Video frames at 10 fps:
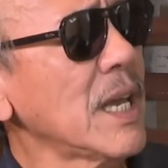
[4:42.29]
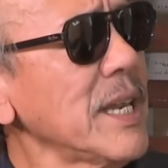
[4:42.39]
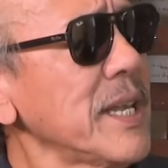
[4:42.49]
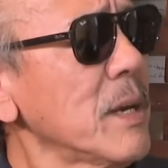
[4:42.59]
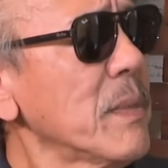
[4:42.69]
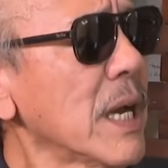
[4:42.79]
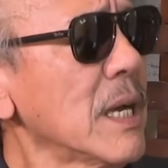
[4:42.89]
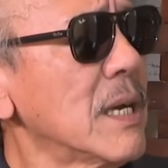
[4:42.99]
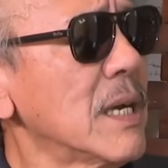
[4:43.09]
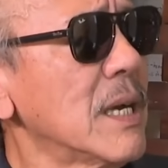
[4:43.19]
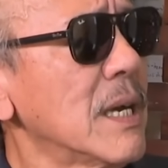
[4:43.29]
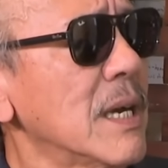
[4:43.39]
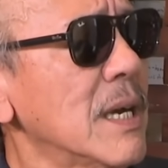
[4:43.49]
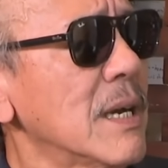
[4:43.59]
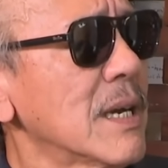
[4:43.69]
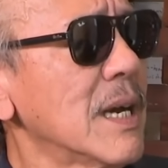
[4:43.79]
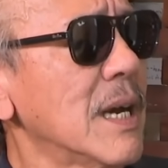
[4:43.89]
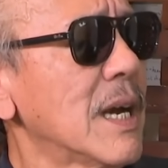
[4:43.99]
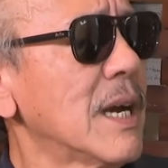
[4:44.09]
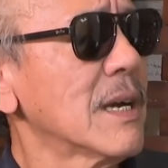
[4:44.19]
เพราะต้องเป็นคนที่ไม่
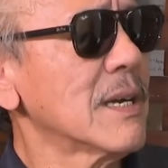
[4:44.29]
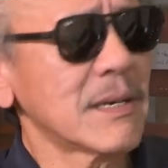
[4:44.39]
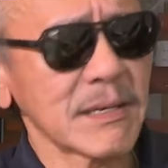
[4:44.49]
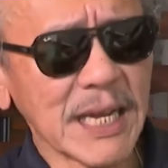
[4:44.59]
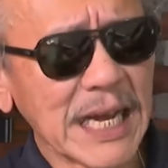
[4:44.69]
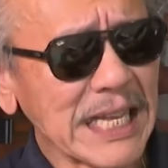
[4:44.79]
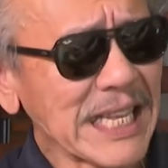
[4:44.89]
มีแผลครับ